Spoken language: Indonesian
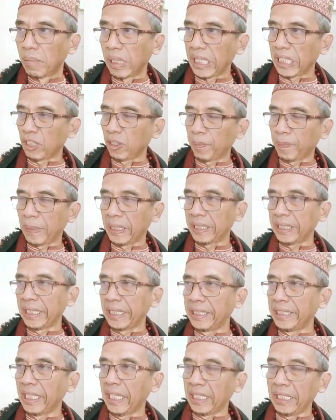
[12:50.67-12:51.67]
Begitu
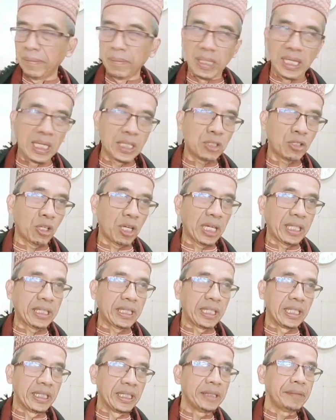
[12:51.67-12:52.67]
pentingnya ibadah
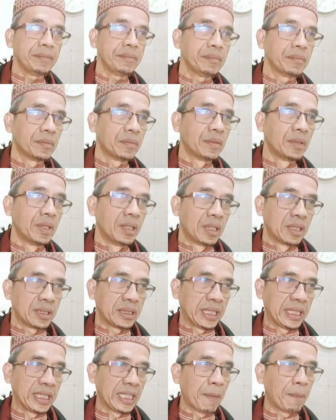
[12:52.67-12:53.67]
sholat ini,
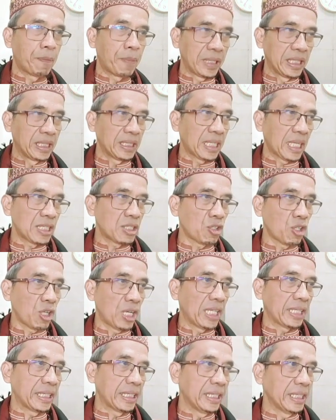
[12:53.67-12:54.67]
sehingga perintah
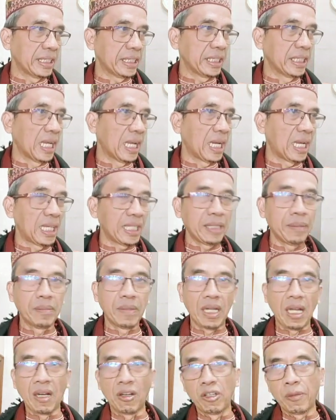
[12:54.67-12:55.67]
sholat ini tidak lagi
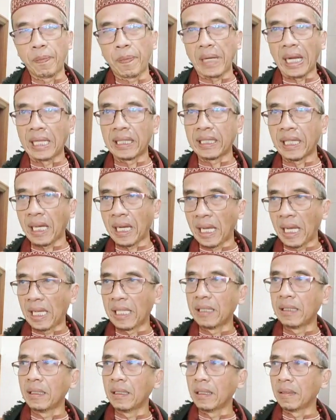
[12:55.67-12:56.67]
melalui
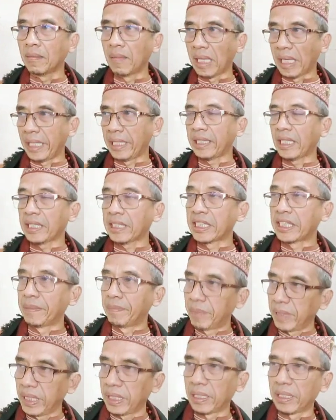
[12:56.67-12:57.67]
perantaraan malaikat
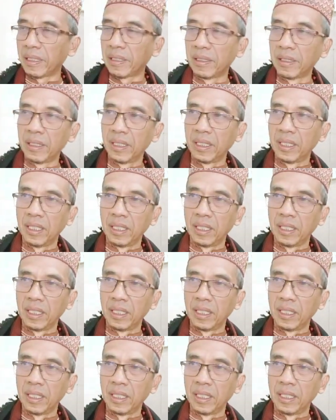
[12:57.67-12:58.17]
Jibril,